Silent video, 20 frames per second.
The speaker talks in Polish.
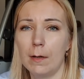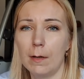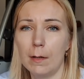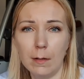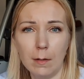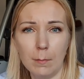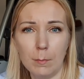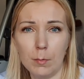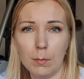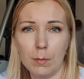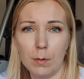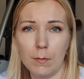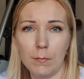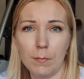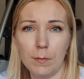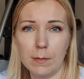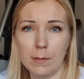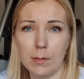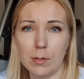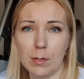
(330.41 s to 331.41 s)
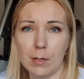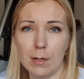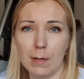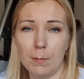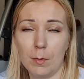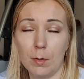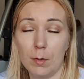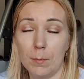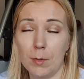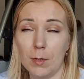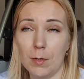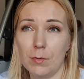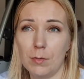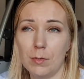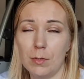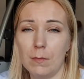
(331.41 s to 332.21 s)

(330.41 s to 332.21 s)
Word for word: a nie było ich fizycznie na moim koncie.